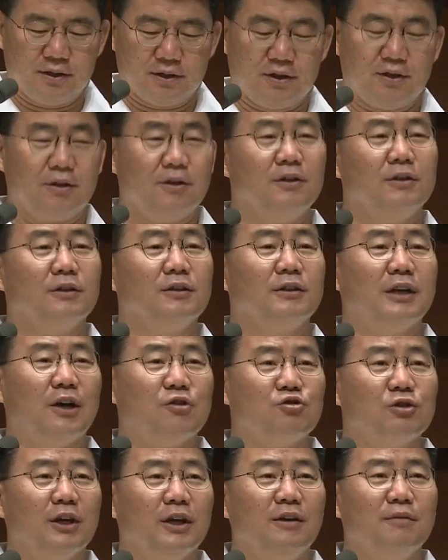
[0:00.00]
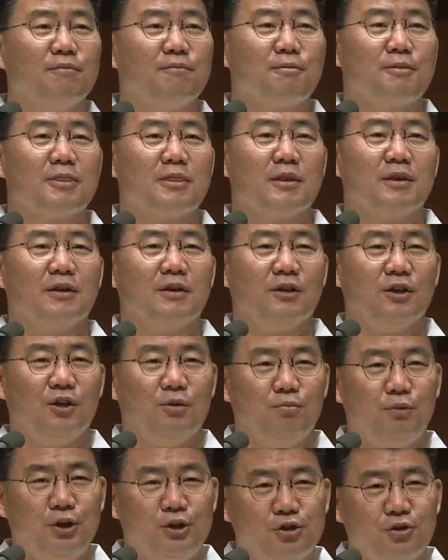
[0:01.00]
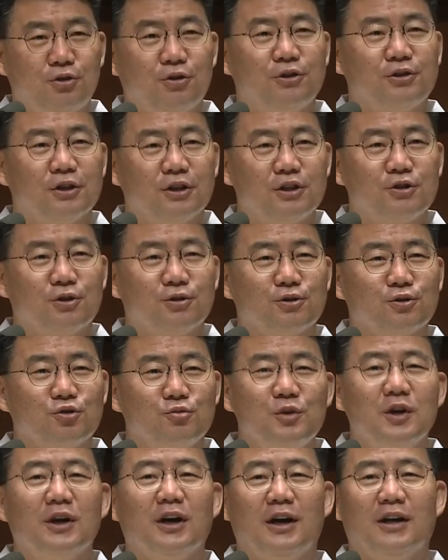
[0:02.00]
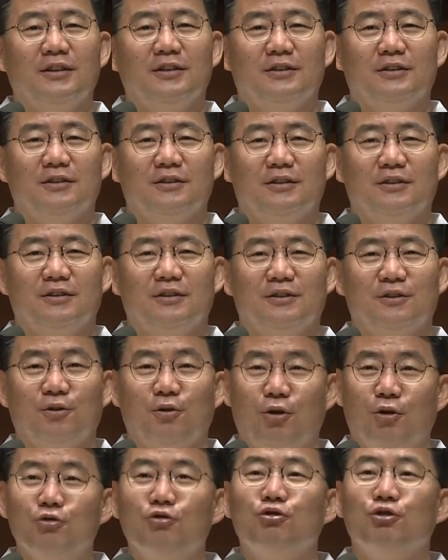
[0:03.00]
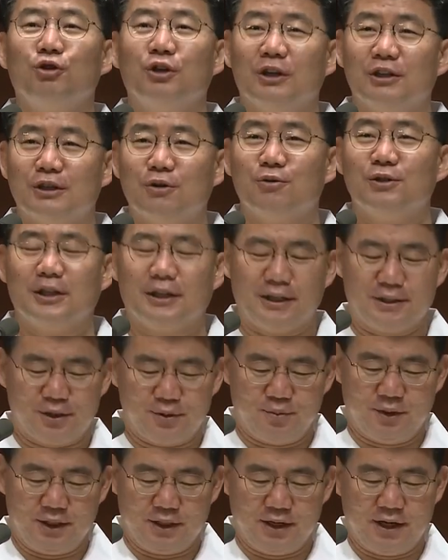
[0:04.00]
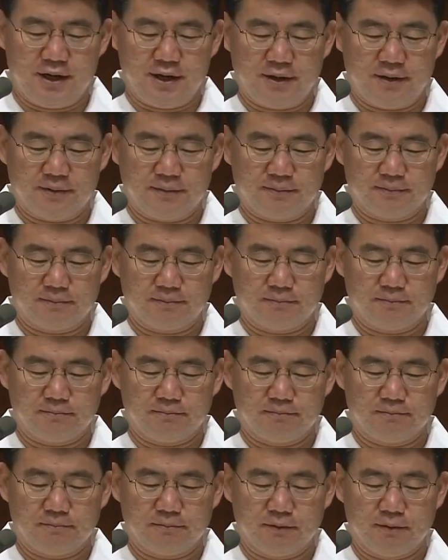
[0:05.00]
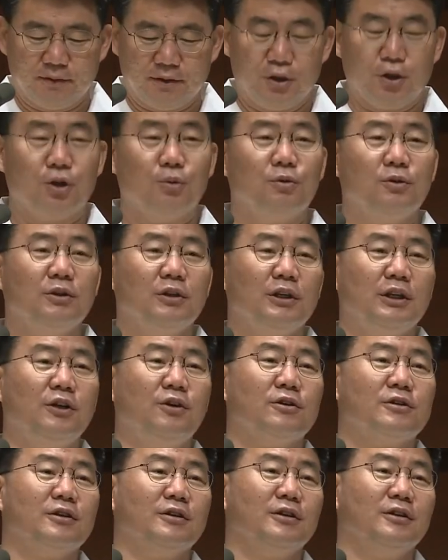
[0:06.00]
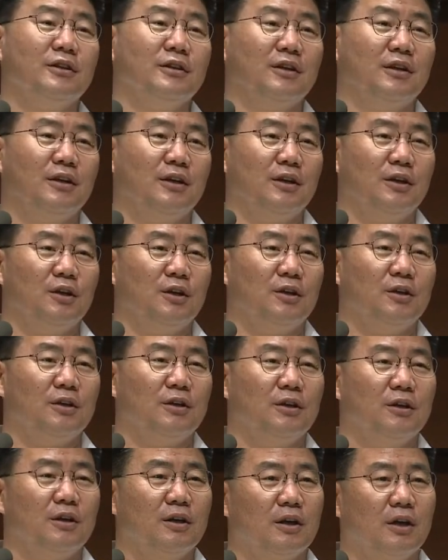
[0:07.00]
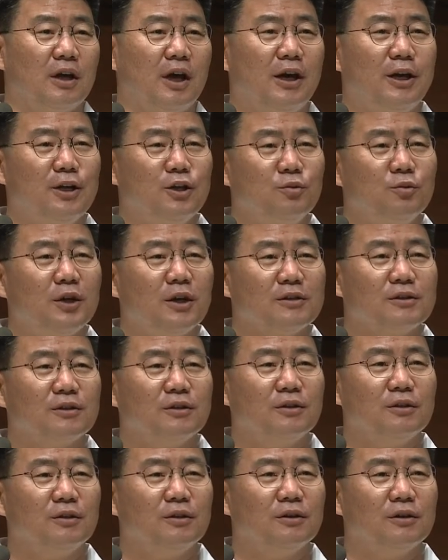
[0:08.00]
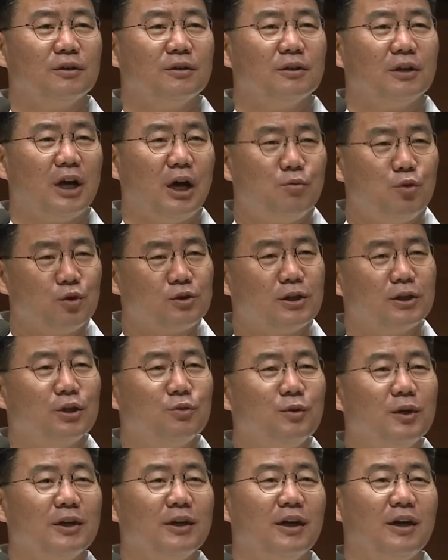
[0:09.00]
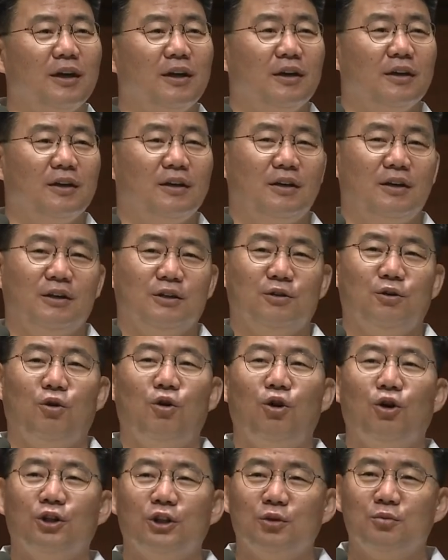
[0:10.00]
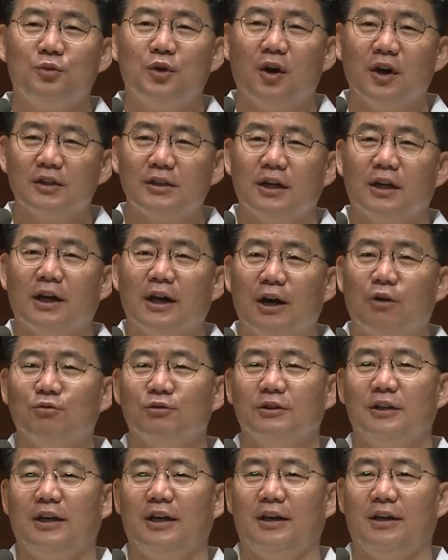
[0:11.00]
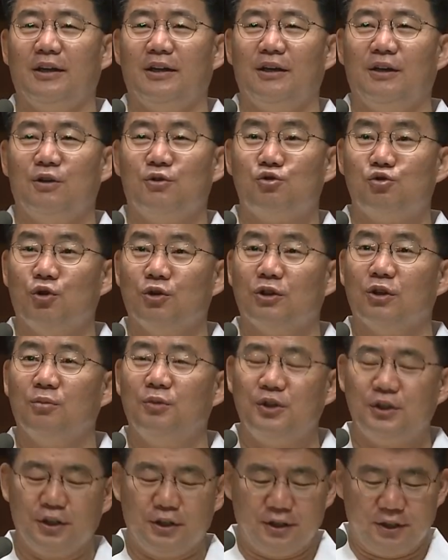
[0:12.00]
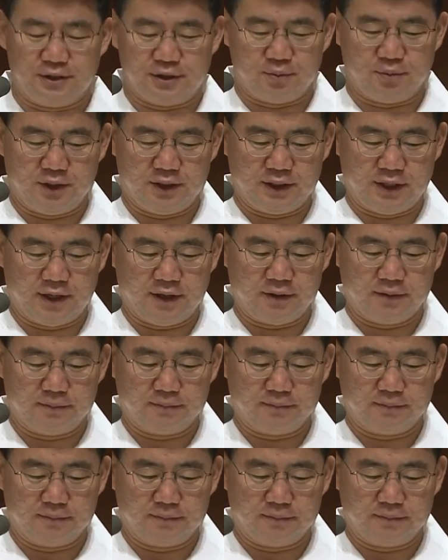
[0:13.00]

그, 그는 나중에 미셔널 처치로서 유명한 온누리교를 세우지 않았습니까? 여러분 이것은 하나님께서 한 목사님에게 그 홀로된 병상의 가운데 주었던 비전이었습니다.